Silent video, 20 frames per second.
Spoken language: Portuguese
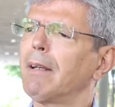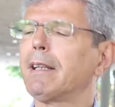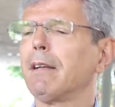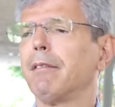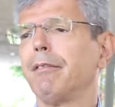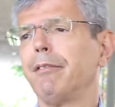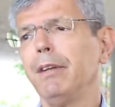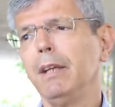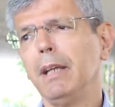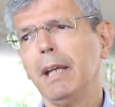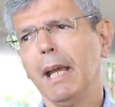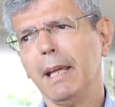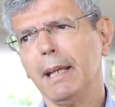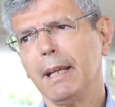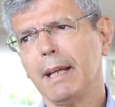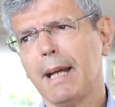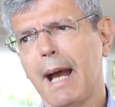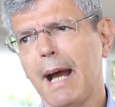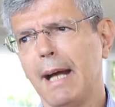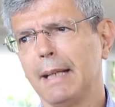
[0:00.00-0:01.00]
é que fiquem em
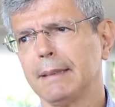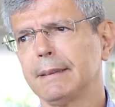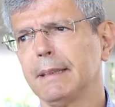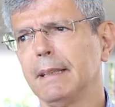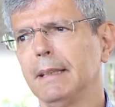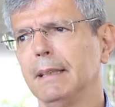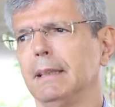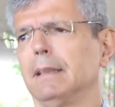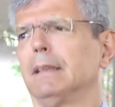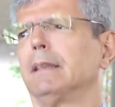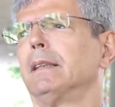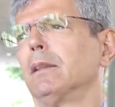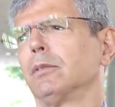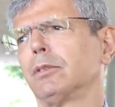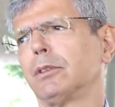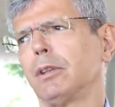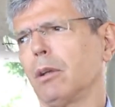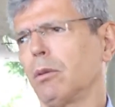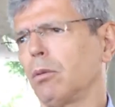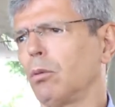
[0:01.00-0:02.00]
casa, não
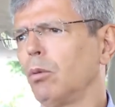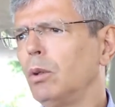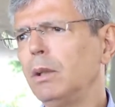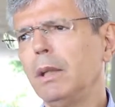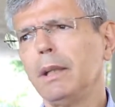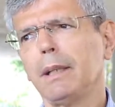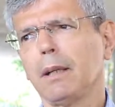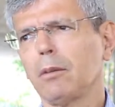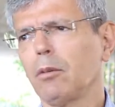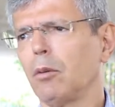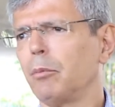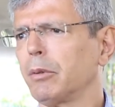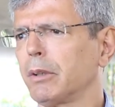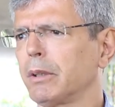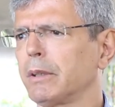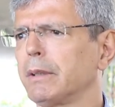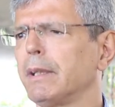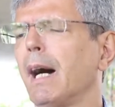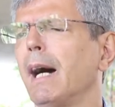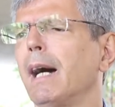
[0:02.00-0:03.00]
circulem na
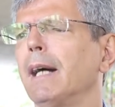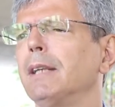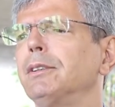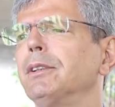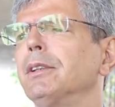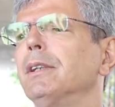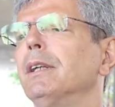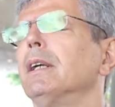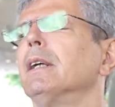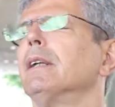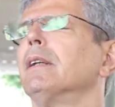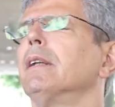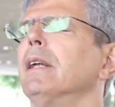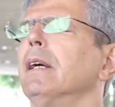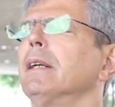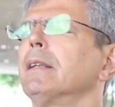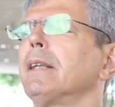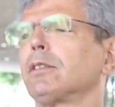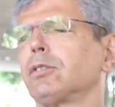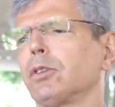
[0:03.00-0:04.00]
comunidade,
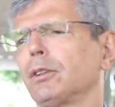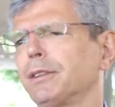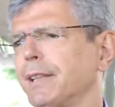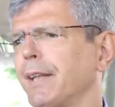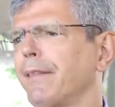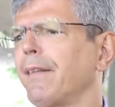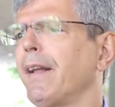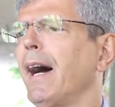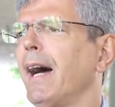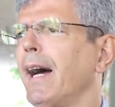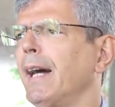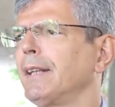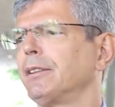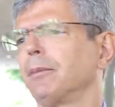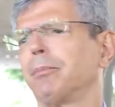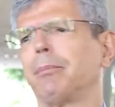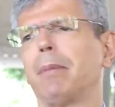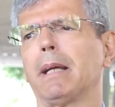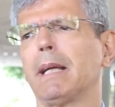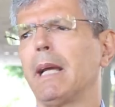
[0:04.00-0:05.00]
né, na
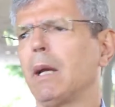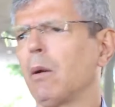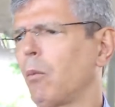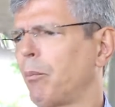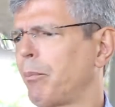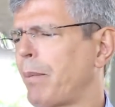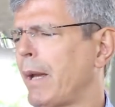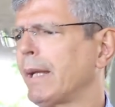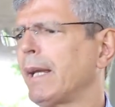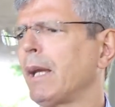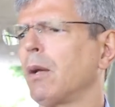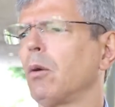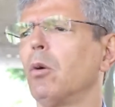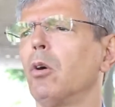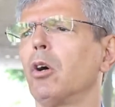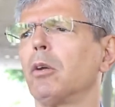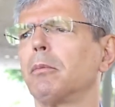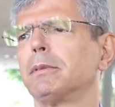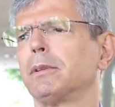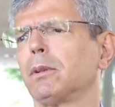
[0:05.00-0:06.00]
sociedade, peguem, peguem
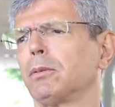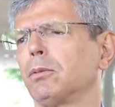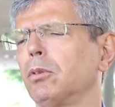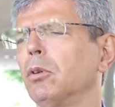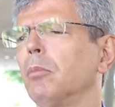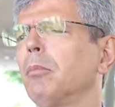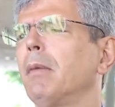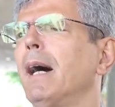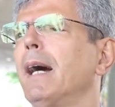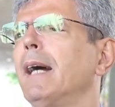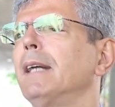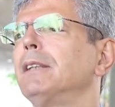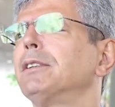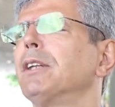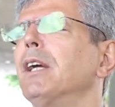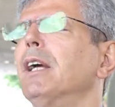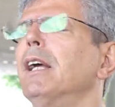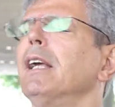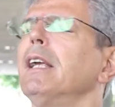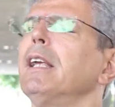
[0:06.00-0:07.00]
ônibus e tudo mais,
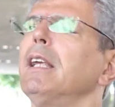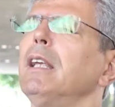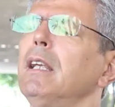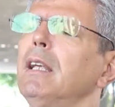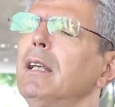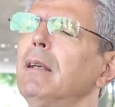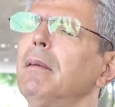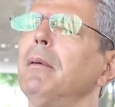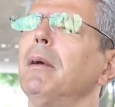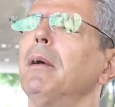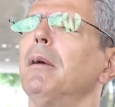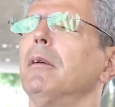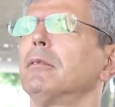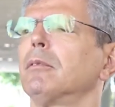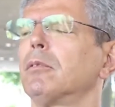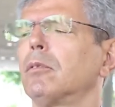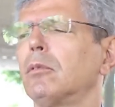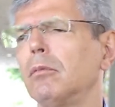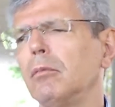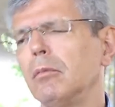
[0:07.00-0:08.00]
e
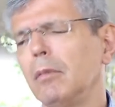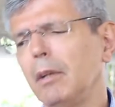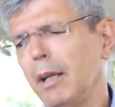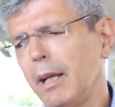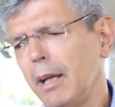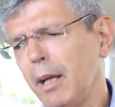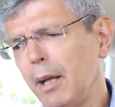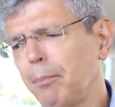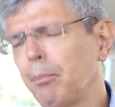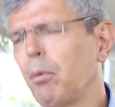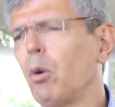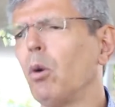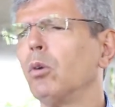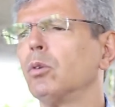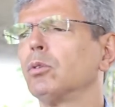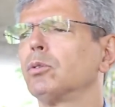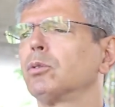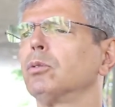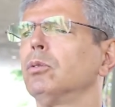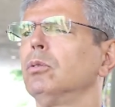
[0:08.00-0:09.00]

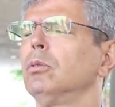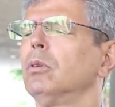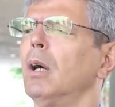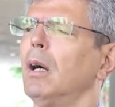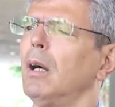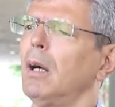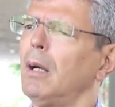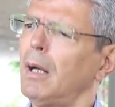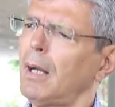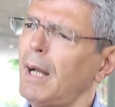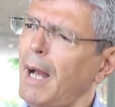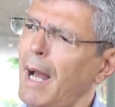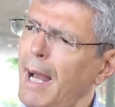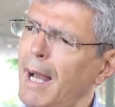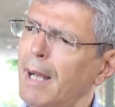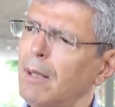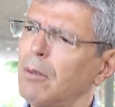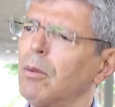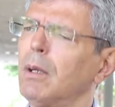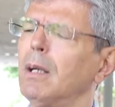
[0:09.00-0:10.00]
repouso,
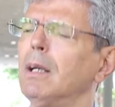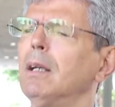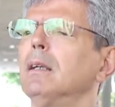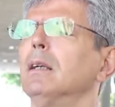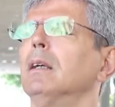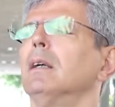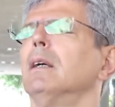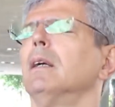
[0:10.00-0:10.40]
água,